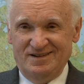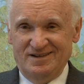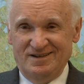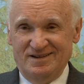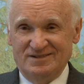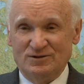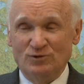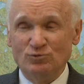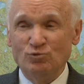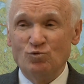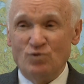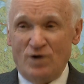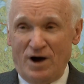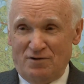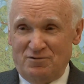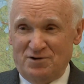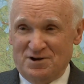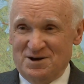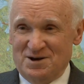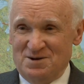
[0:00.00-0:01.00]
это
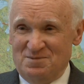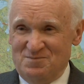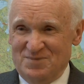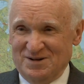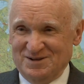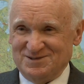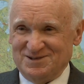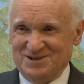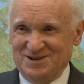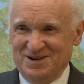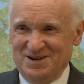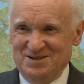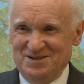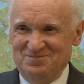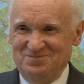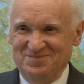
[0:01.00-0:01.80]
лукавые мысли